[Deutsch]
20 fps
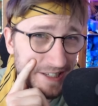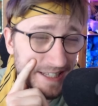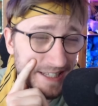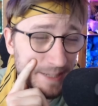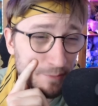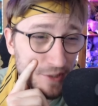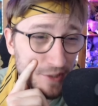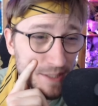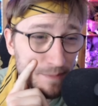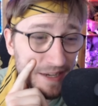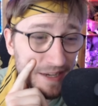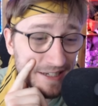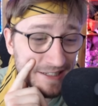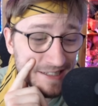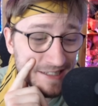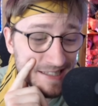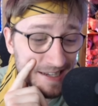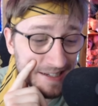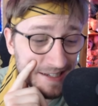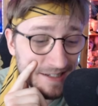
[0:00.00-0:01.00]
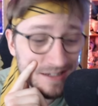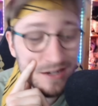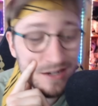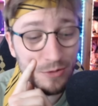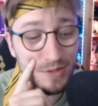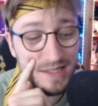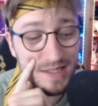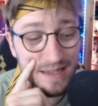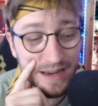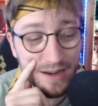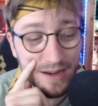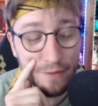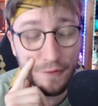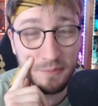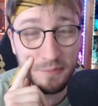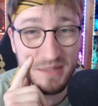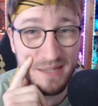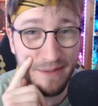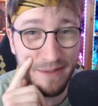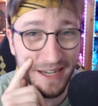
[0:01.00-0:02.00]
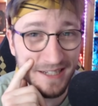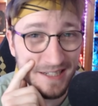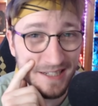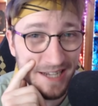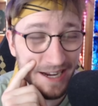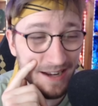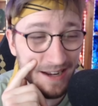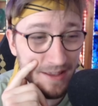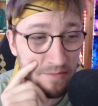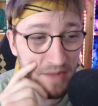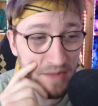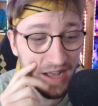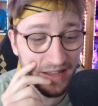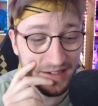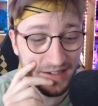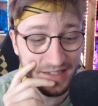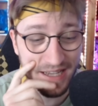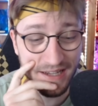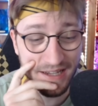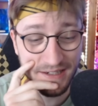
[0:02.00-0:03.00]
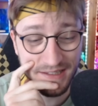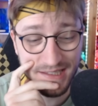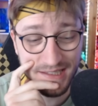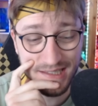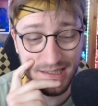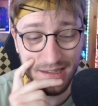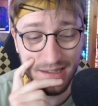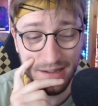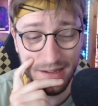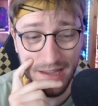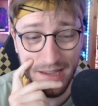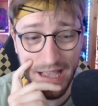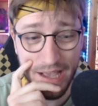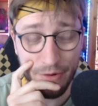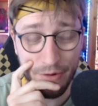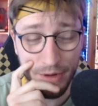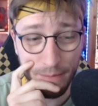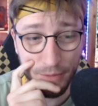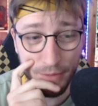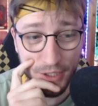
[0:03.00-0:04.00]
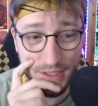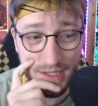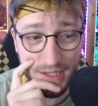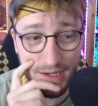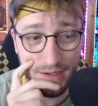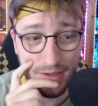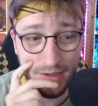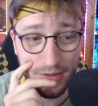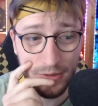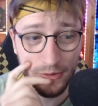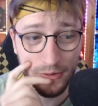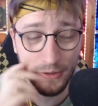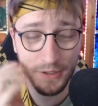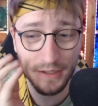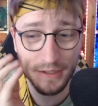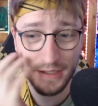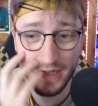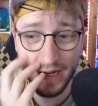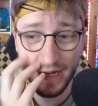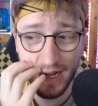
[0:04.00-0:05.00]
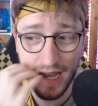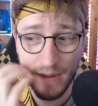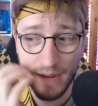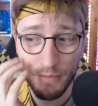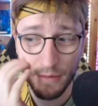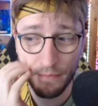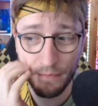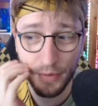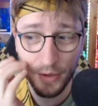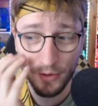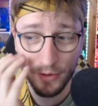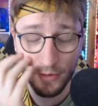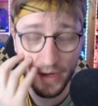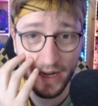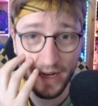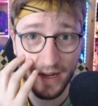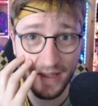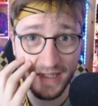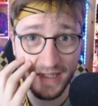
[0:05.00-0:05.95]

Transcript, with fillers: Ich muss bei dieser Intro-Szene vom zweiten Teil immer an Cuddys äh, Harry Potter und der geheime Pornokeller